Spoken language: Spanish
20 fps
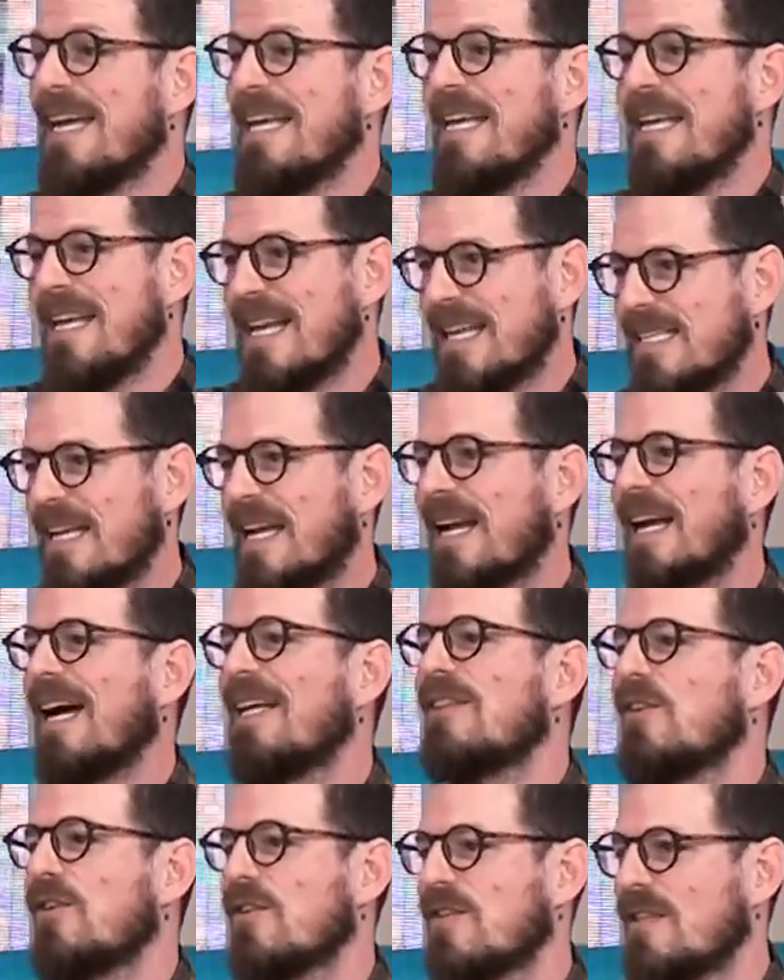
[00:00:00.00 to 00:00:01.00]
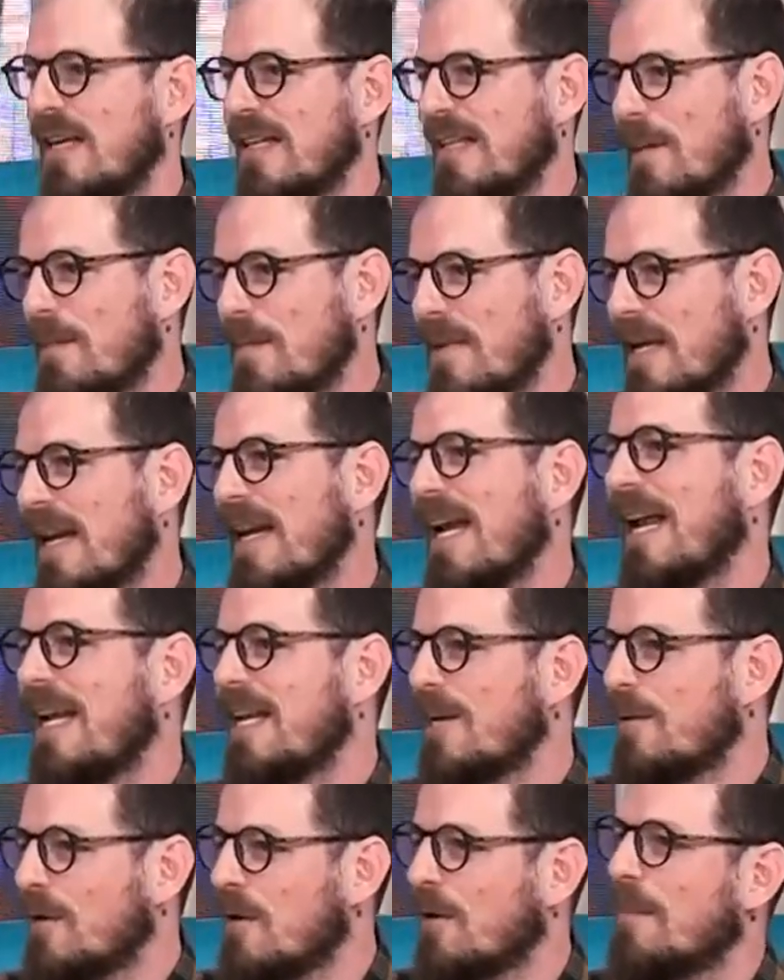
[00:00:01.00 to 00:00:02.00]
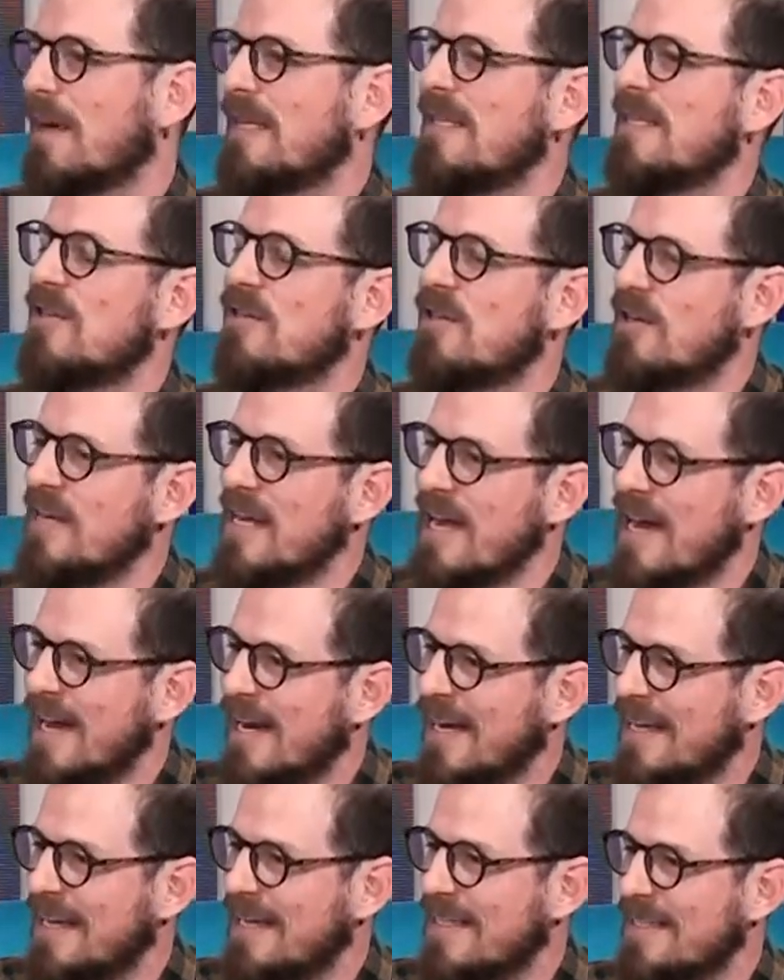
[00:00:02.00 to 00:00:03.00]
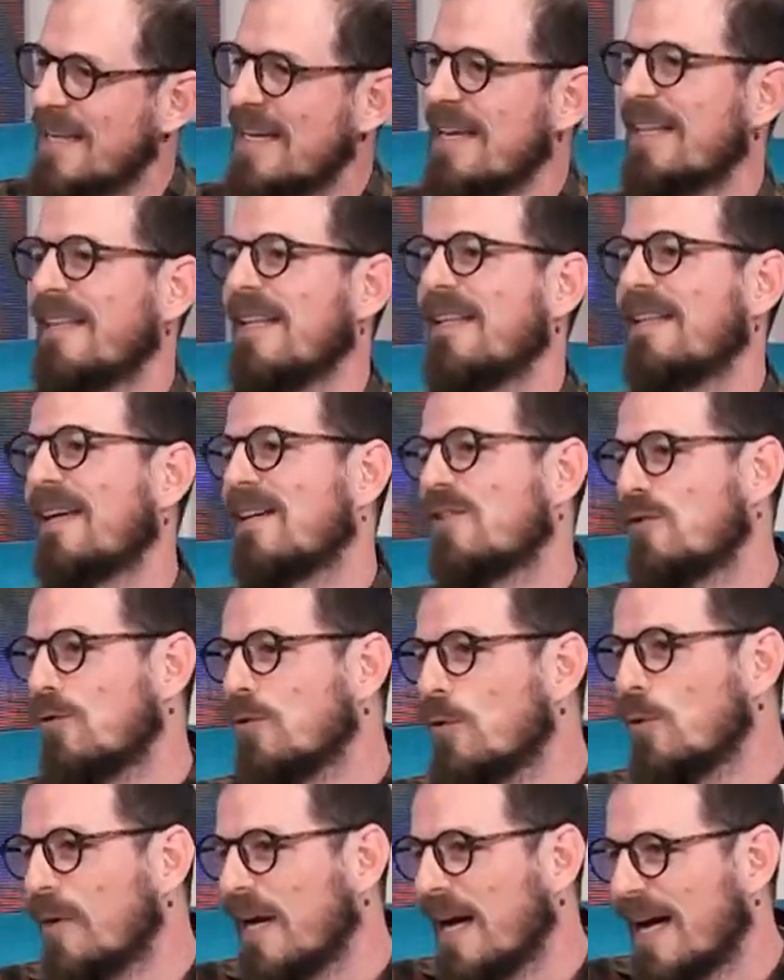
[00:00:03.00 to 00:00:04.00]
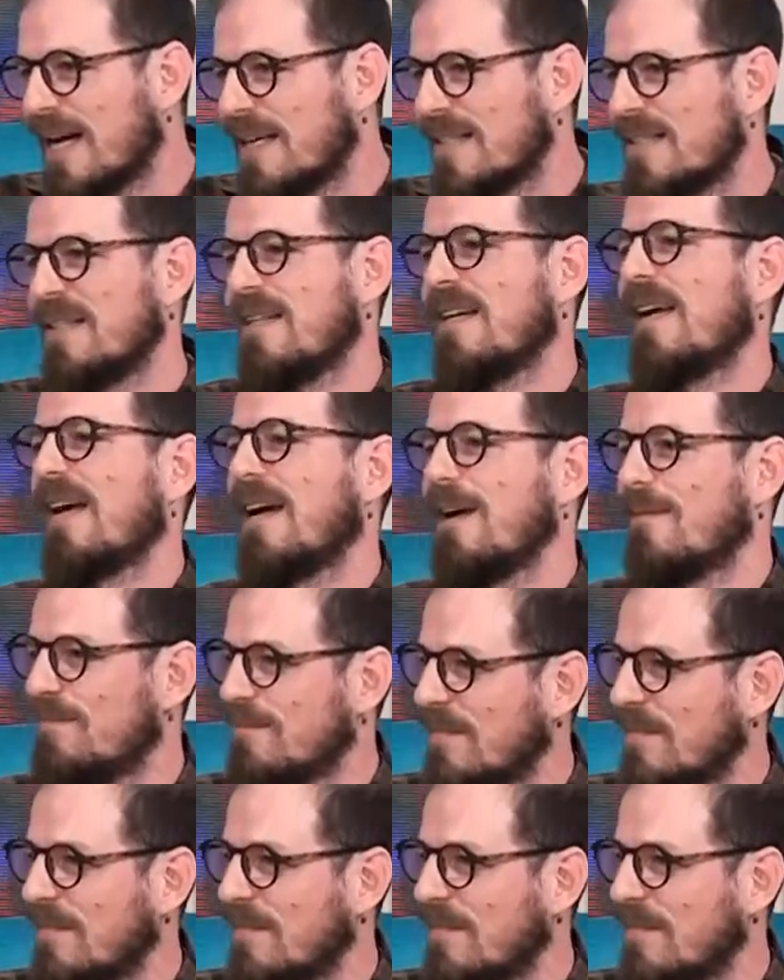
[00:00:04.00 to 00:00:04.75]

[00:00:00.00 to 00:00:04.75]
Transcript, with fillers: ir acercándose también a libros más sensoriales, de texturas, que